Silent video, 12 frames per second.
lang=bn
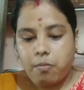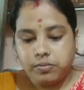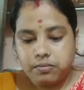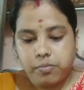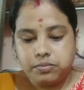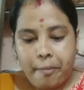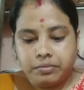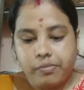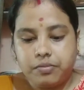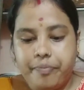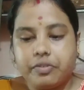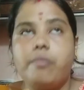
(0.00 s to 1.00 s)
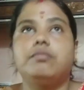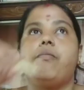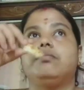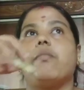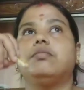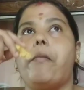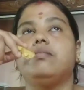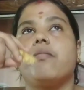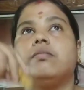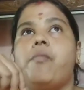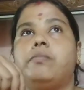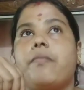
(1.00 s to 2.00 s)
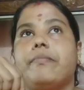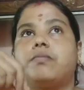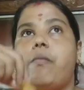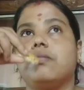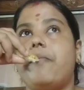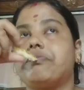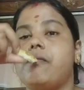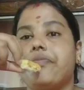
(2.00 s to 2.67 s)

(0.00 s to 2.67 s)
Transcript: আমি এখানে বসে খাচ্ছি হচ্ছে ডিম টোস্ট কারণ